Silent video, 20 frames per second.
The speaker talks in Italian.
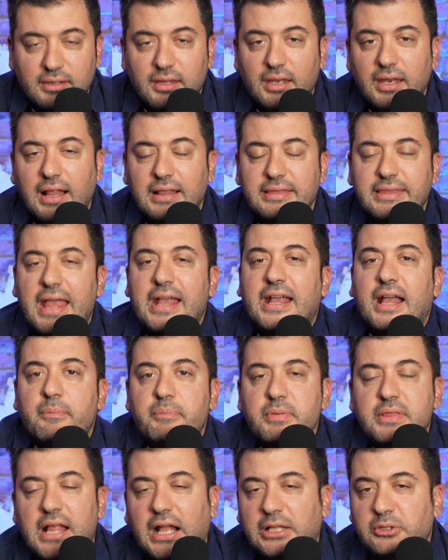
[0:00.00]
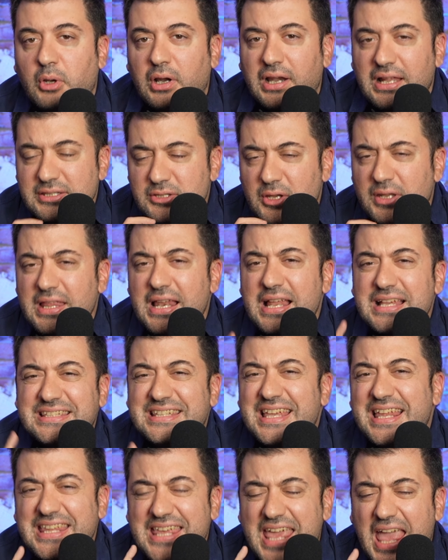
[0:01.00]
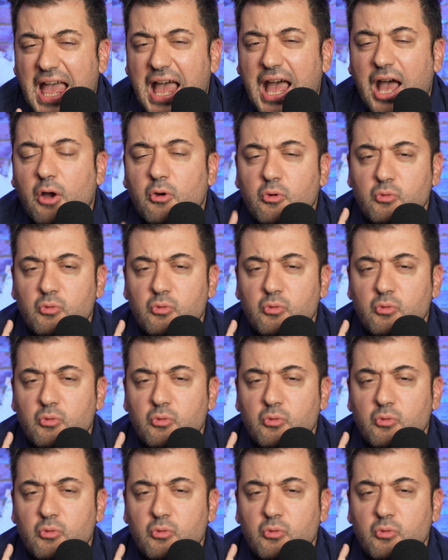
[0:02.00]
In realtà è capitato nella storia della Serie A